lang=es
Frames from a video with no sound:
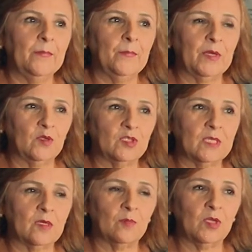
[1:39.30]
Bueno,
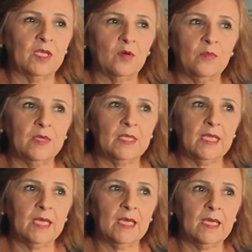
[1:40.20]
sí, como le digo,
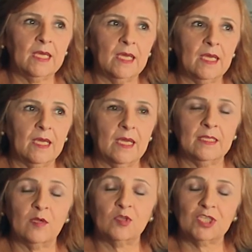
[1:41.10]
vine en
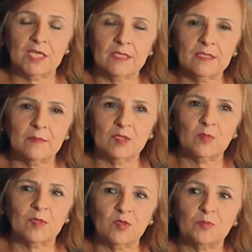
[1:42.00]
el 80, más o
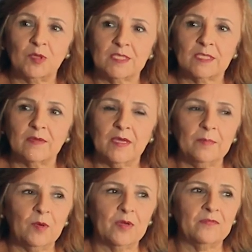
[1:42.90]
menos por esta
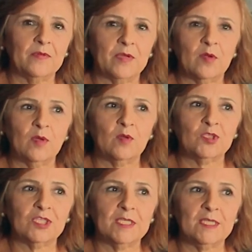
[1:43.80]
época, en febrero del
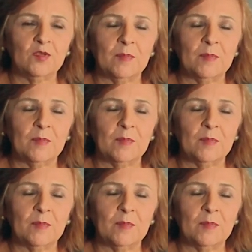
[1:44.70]
80. Yo